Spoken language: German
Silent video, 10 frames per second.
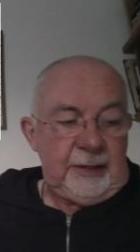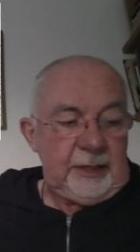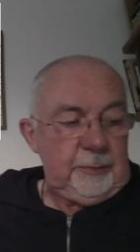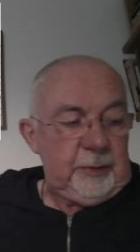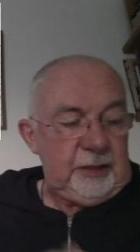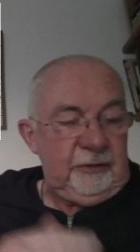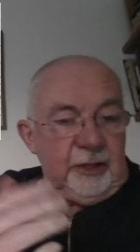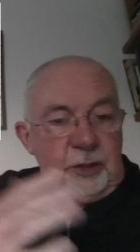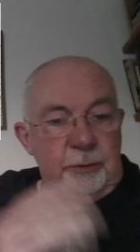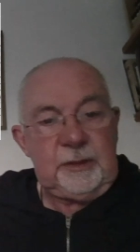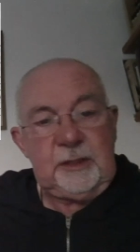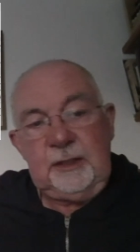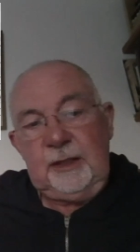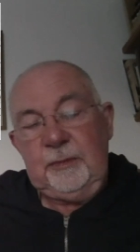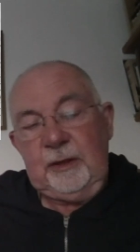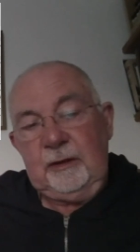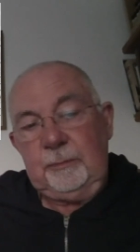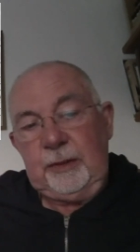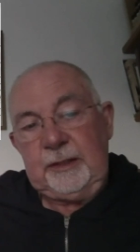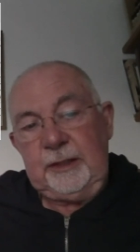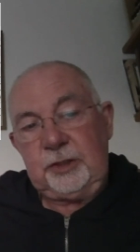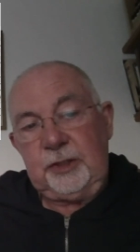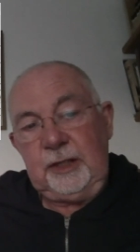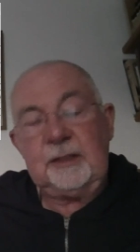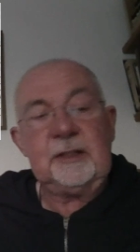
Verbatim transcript: da geht man an die Felderspitze, in denen der Planet steht.